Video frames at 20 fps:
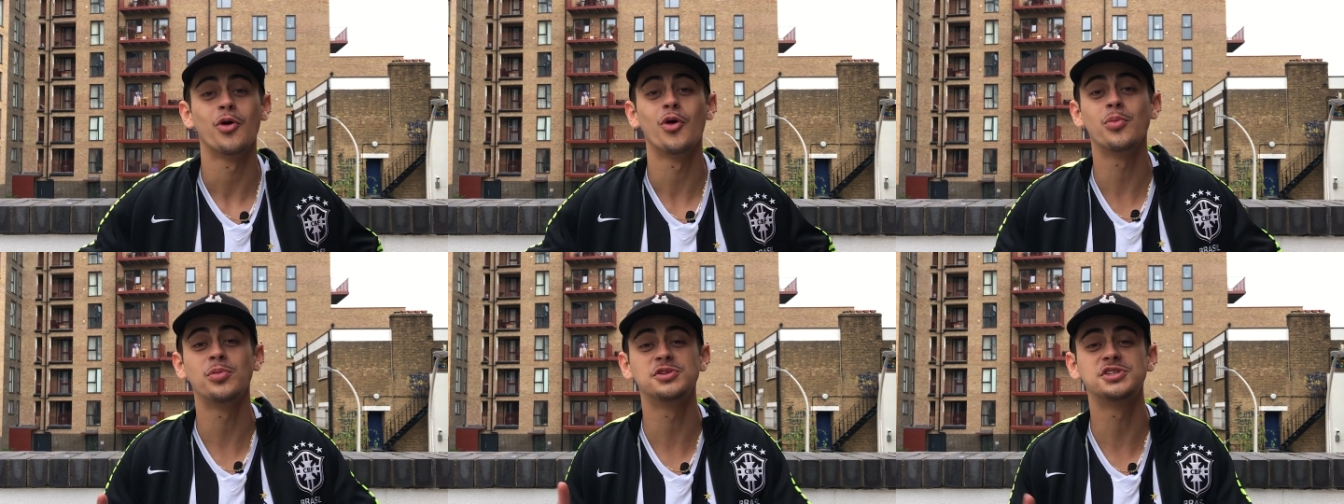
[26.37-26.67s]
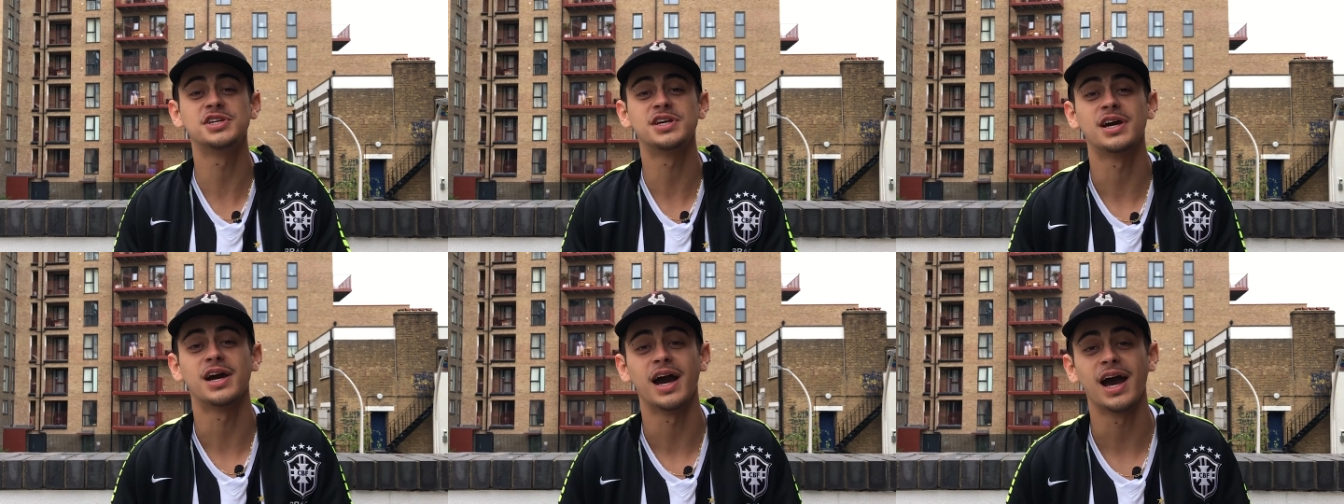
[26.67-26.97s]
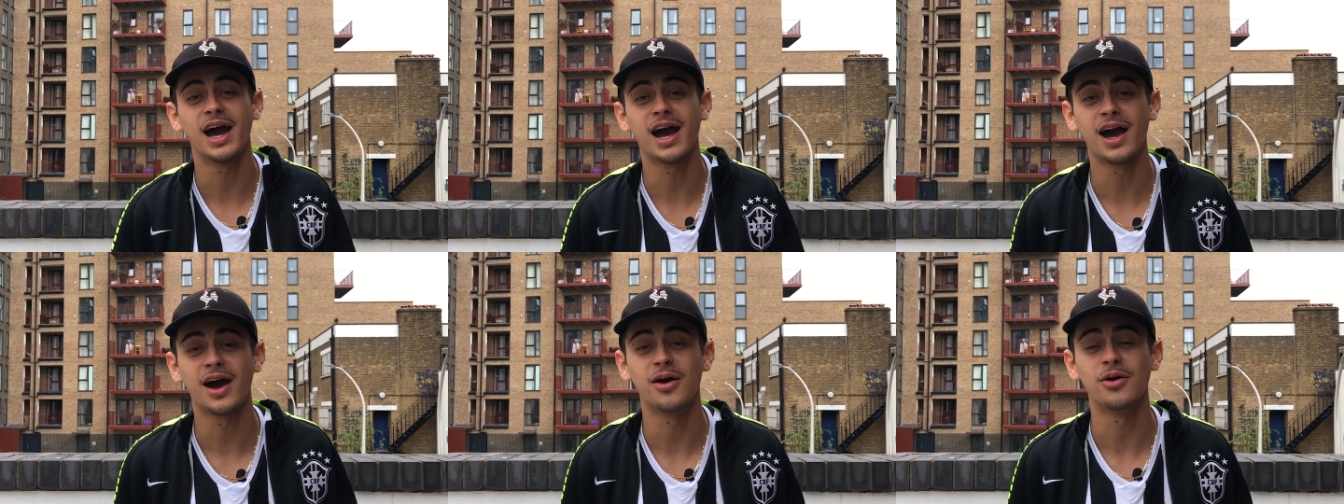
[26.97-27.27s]
roubo de
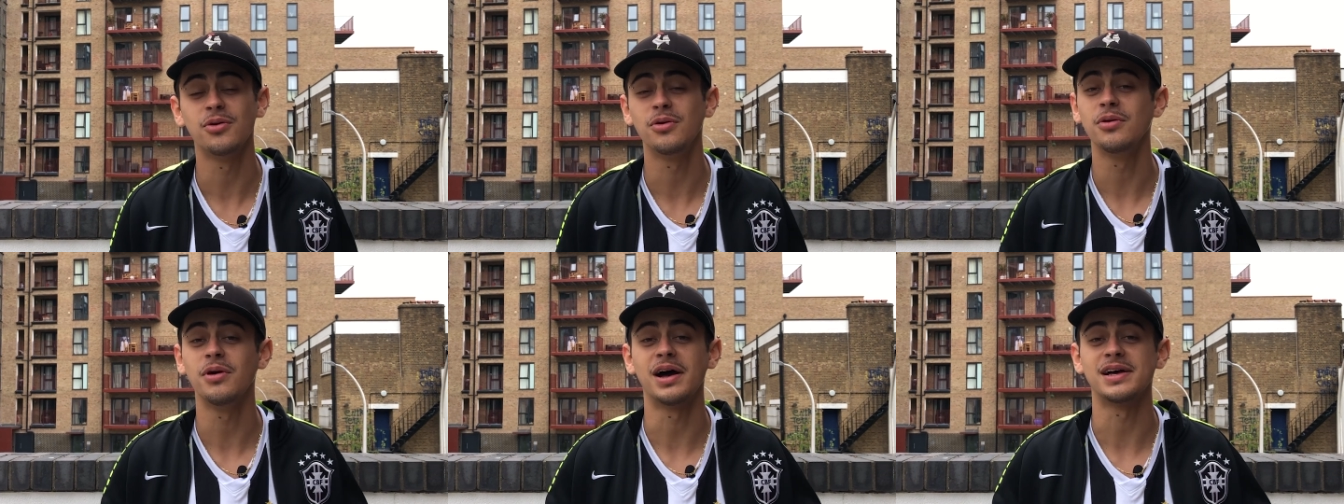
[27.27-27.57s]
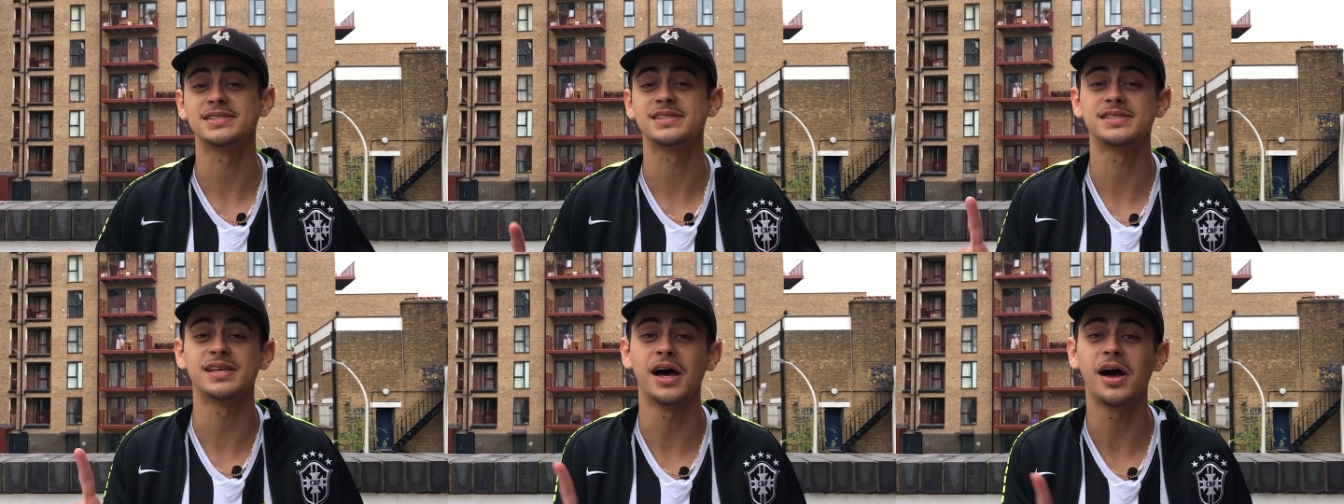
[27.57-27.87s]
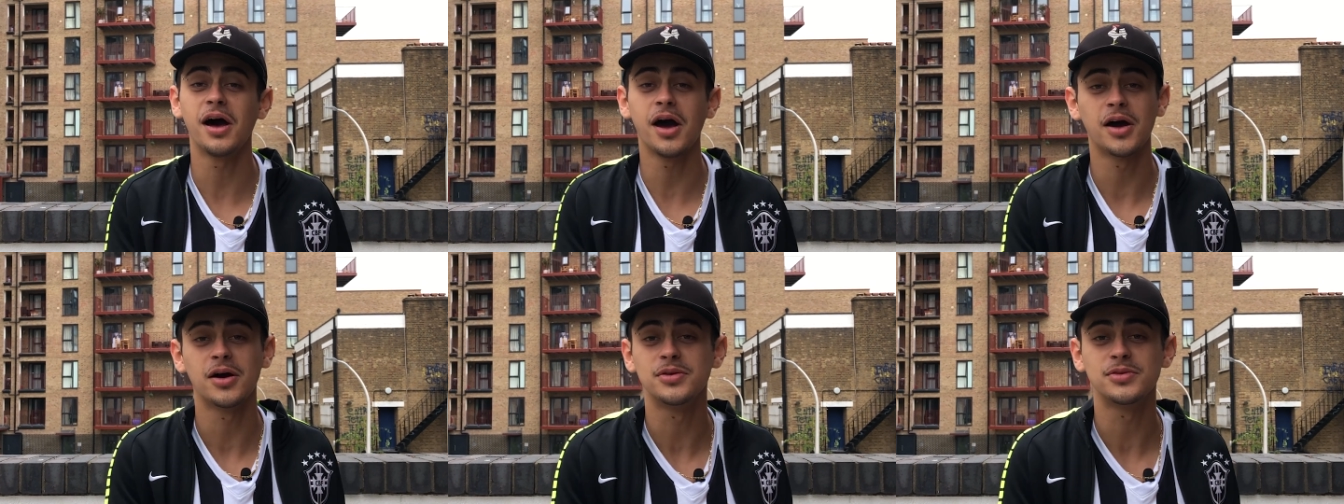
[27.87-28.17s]
carro,
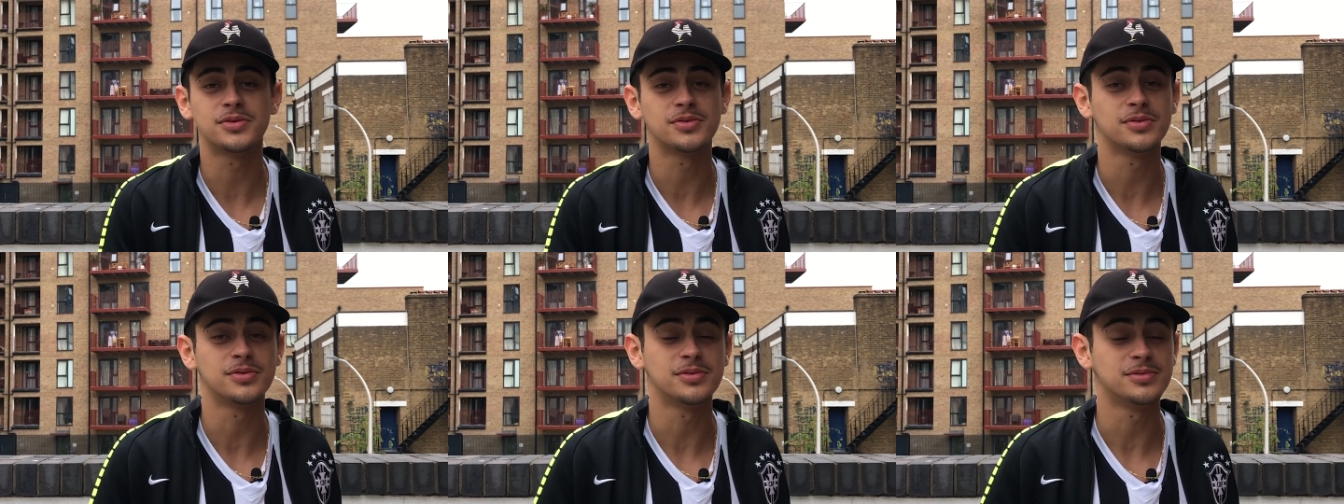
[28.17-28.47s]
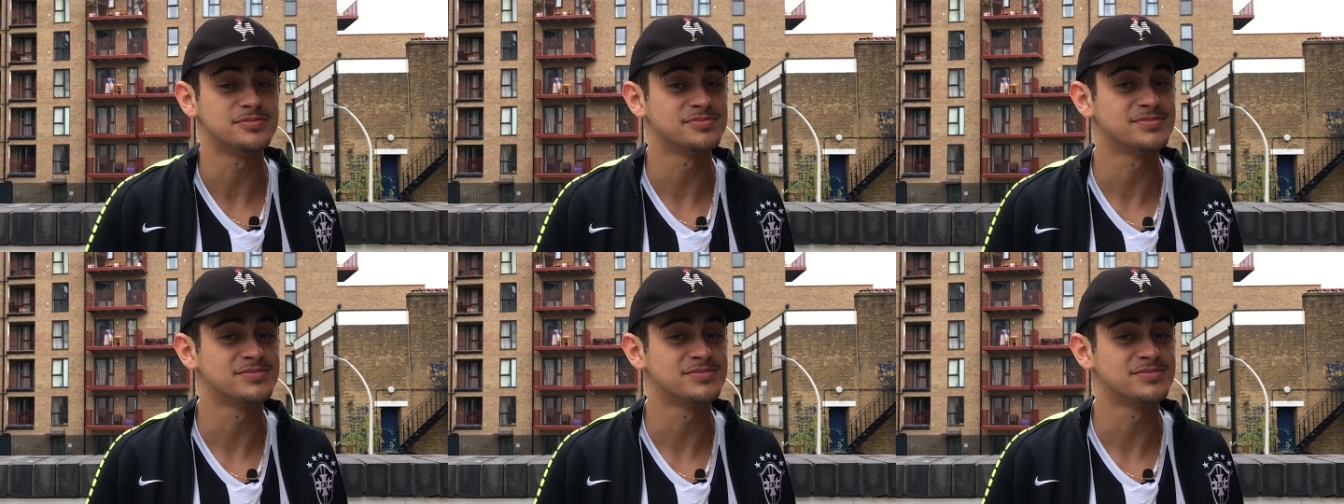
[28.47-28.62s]
assalto?